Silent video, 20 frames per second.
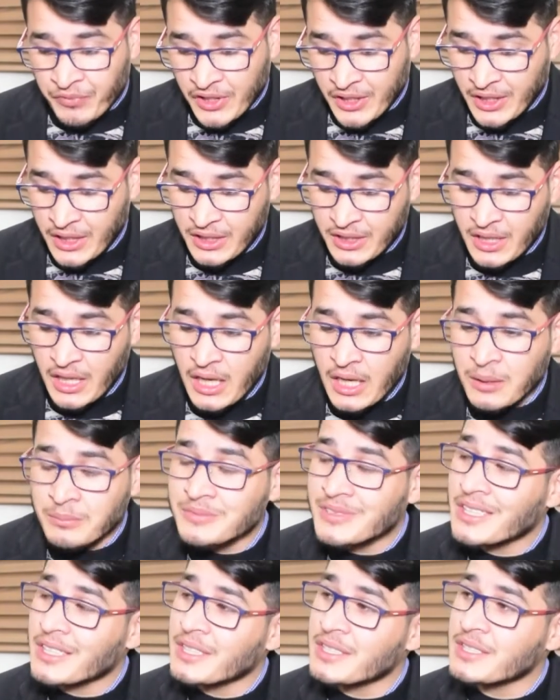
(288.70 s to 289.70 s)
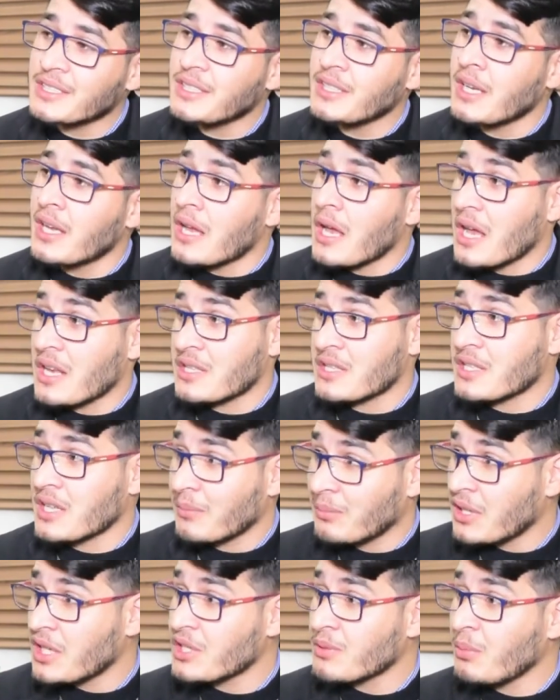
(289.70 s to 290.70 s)
कि क्या हमने किसी
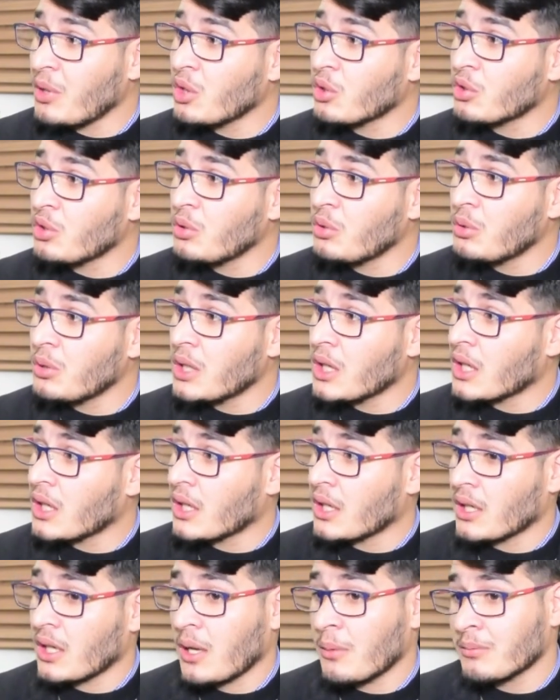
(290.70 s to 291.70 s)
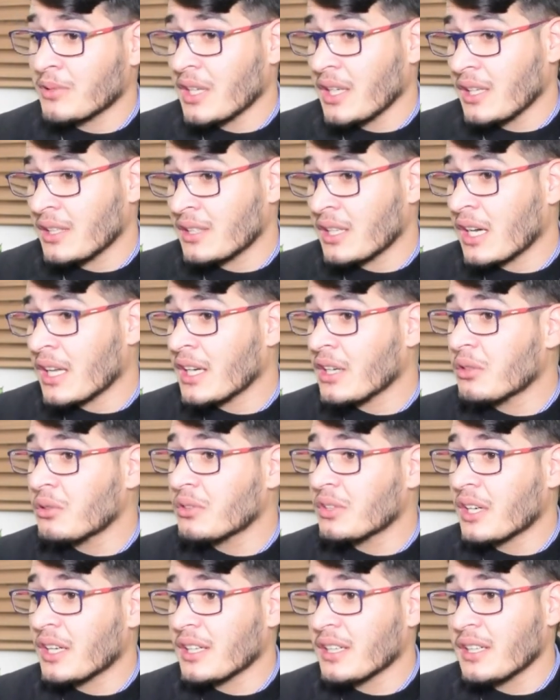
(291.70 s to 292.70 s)
इस्टेब्लिशमेंट को आ, हमने इदारे को
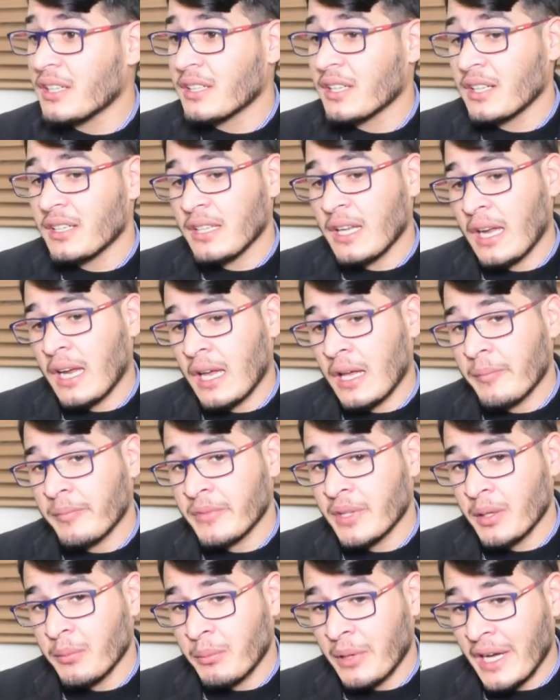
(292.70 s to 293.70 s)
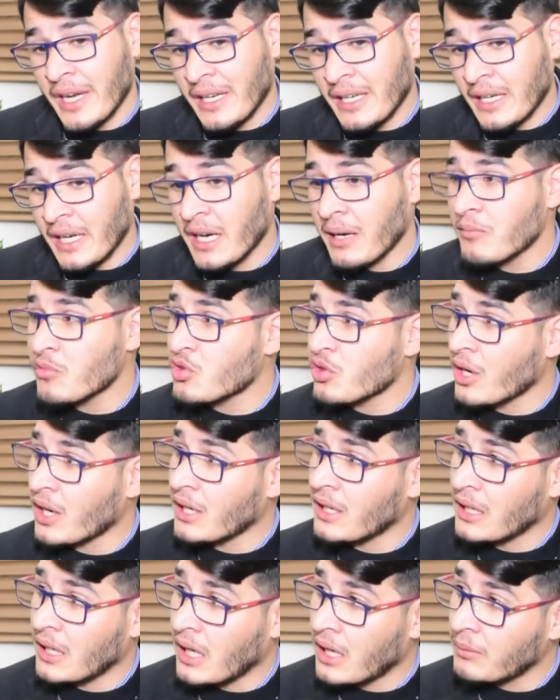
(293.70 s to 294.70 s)
टारगेट करना है हमने बाई नेम जो है
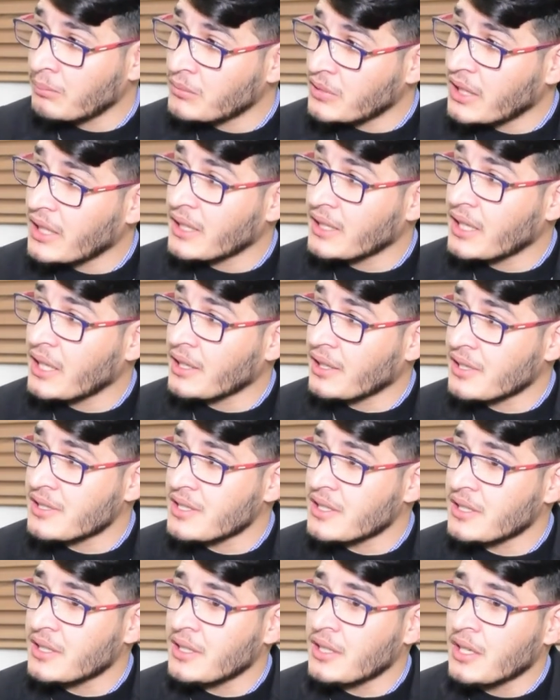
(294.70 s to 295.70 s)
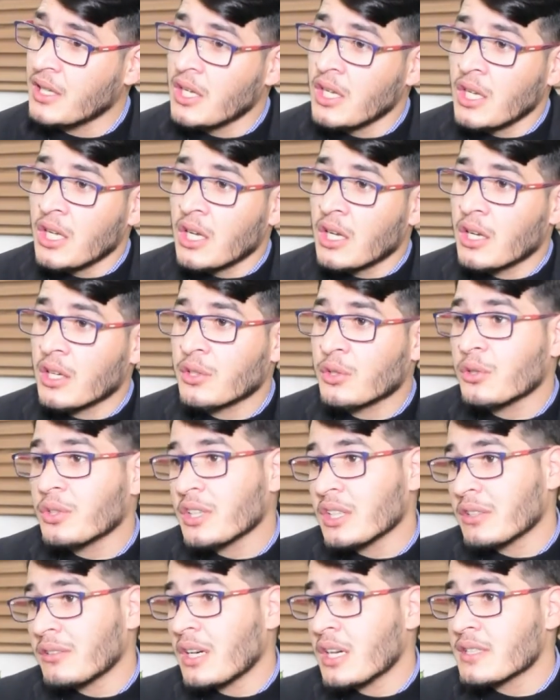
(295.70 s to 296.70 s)
नाम लेने हैं किसी की
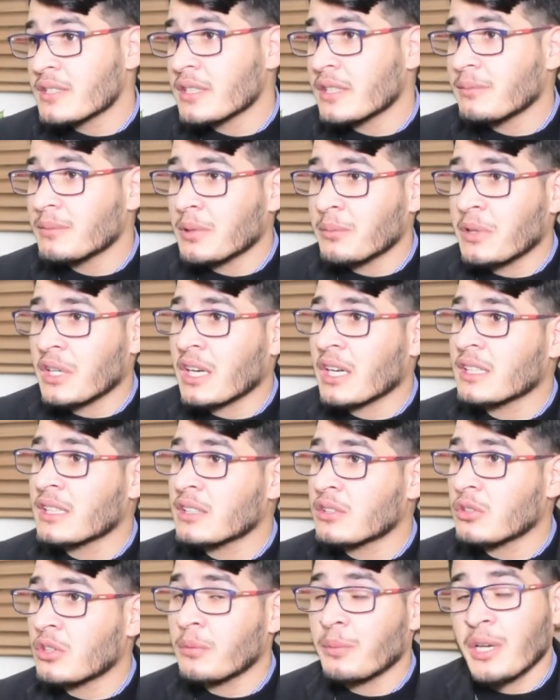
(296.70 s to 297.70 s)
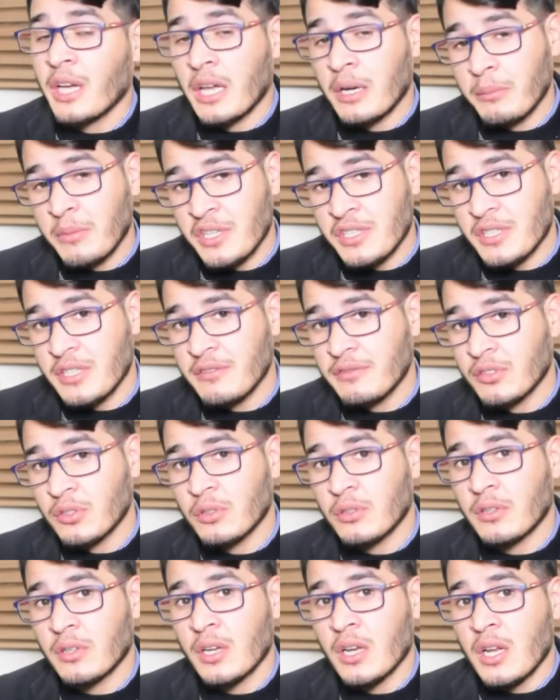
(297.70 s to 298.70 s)
क्योंकि नवाज शरीफ ने बाकायदा तौर पर आर्मी चीफ
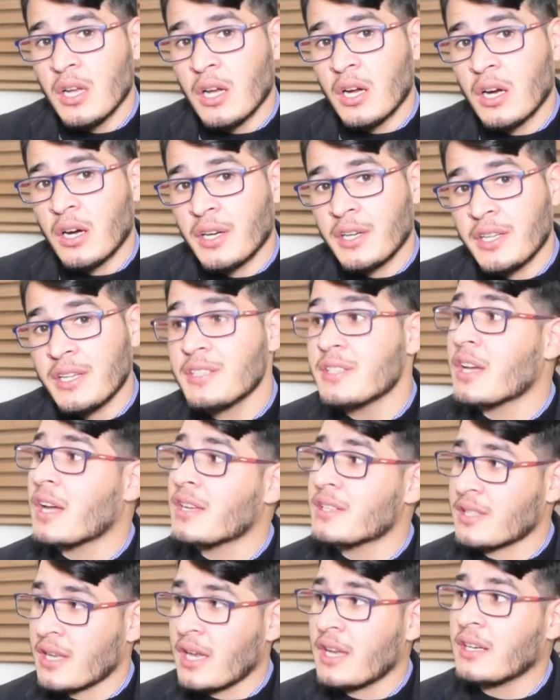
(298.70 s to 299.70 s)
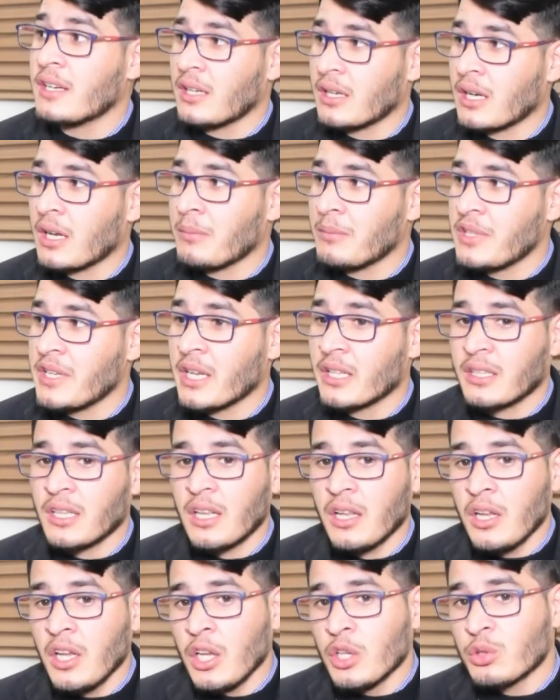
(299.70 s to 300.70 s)
और डी जी आई एस आई का नाम लिया था
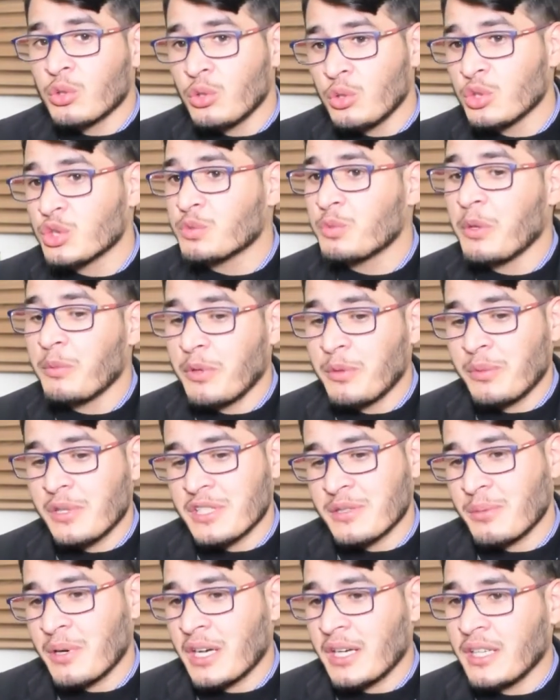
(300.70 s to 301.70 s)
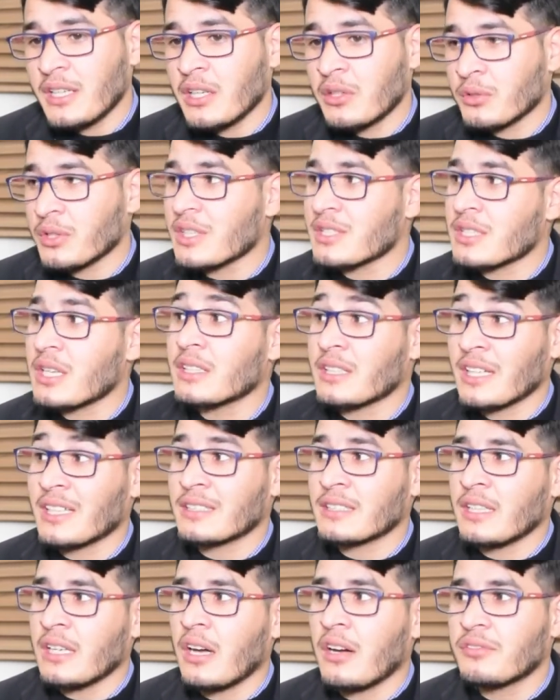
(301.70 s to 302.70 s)
तो उस पर पीपल्स पार्टी का उनके साथ
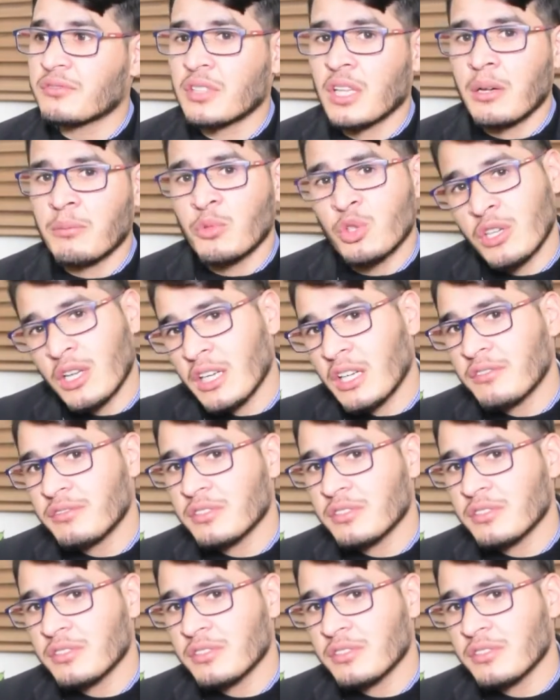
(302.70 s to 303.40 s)
इख्तलाफ था मौलाना